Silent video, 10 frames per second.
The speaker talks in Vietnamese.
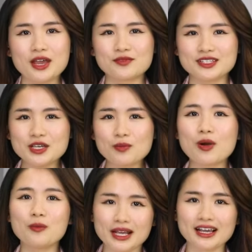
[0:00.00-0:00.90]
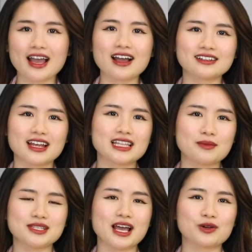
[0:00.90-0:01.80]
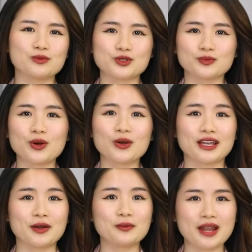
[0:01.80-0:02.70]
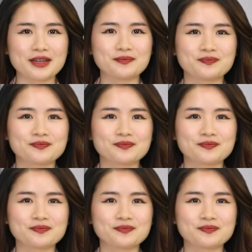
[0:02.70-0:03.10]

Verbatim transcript: và siêu mẫu Mạnh Khang đã tham gia cùng chúng tôi ngày hôm nay.